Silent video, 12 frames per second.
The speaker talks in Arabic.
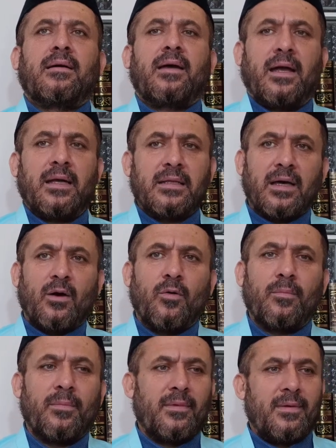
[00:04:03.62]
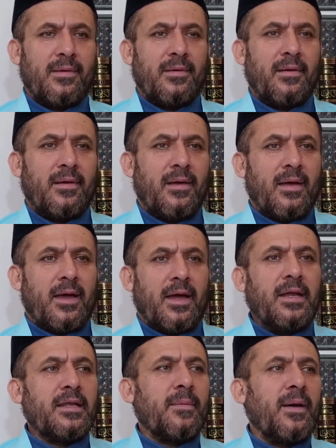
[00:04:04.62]
عندهم
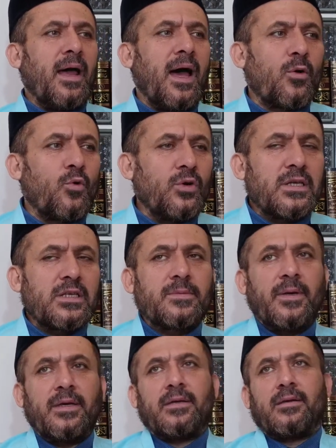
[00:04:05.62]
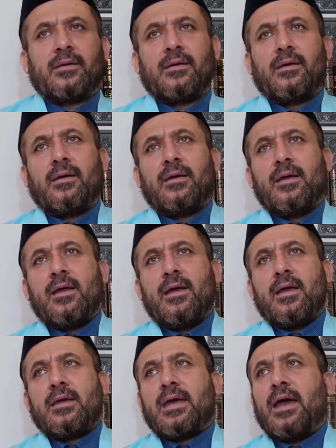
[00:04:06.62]
إنما الحق نسبي
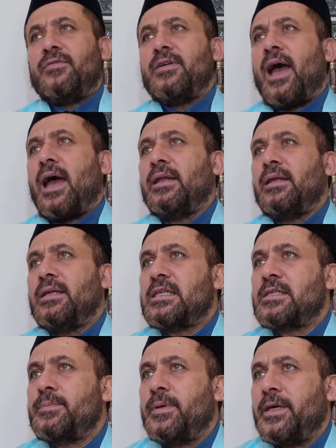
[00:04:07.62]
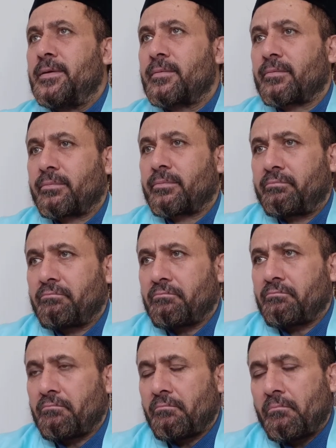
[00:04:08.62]
كيف يعني نسبي
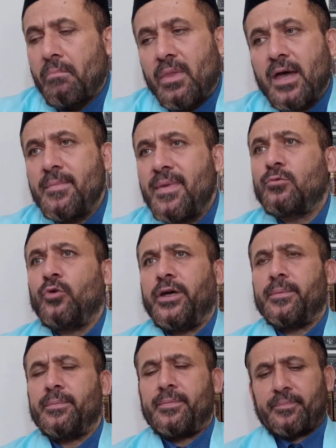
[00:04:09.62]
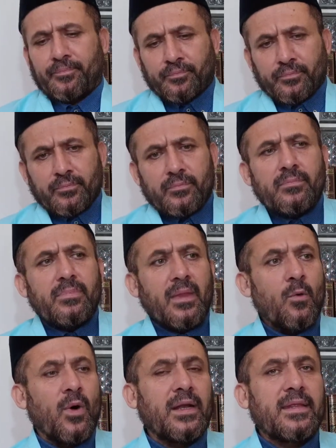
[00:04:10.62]
كما تحب
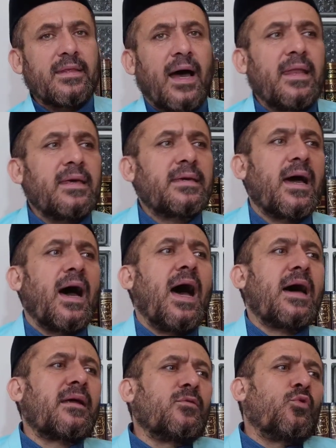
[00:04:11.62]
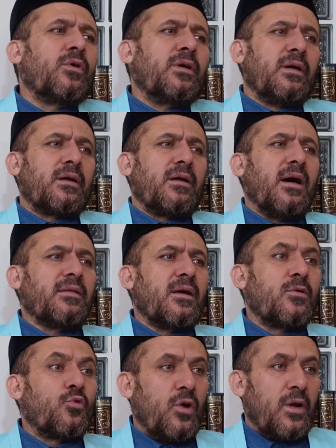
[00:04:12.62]
ولذلك أعرضوا
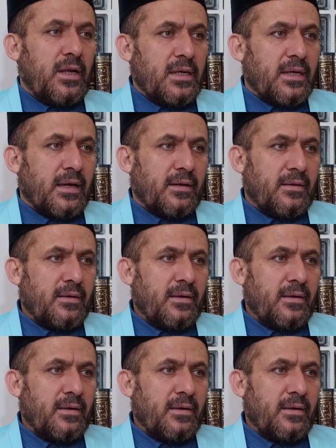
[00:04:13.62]
إعراضا كليا